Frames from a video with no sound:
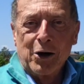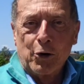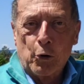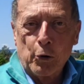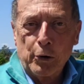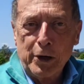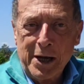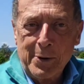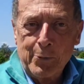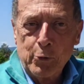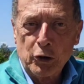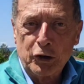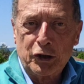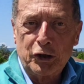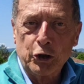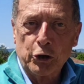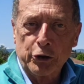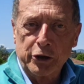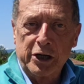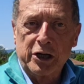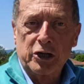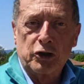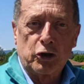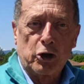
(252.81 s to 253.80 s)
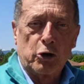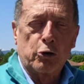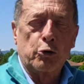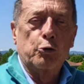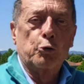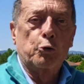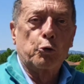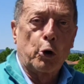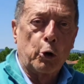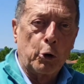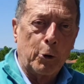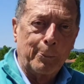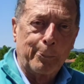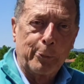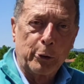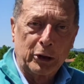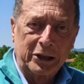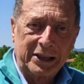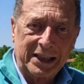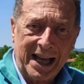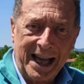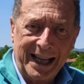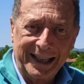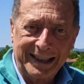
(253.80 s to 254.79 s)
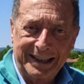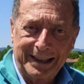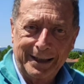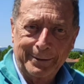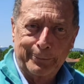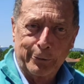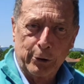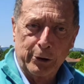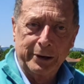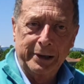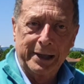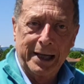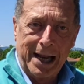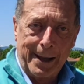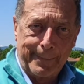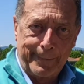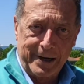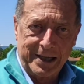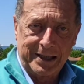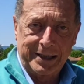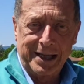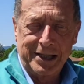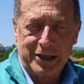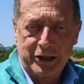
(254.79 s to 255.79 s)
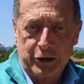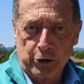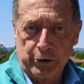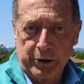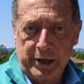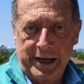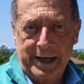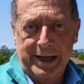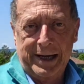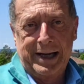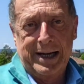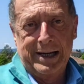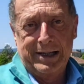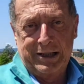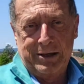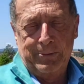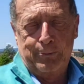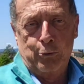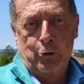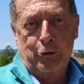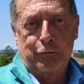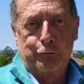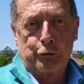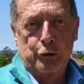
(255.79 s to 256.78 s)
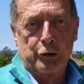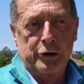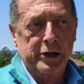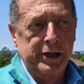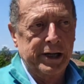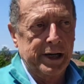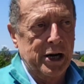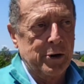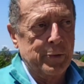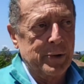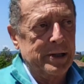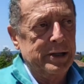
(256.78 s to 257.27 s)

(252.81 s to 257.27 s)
con le emozioni che giocano un ruolo importante poi nella prestazione che si può fornire.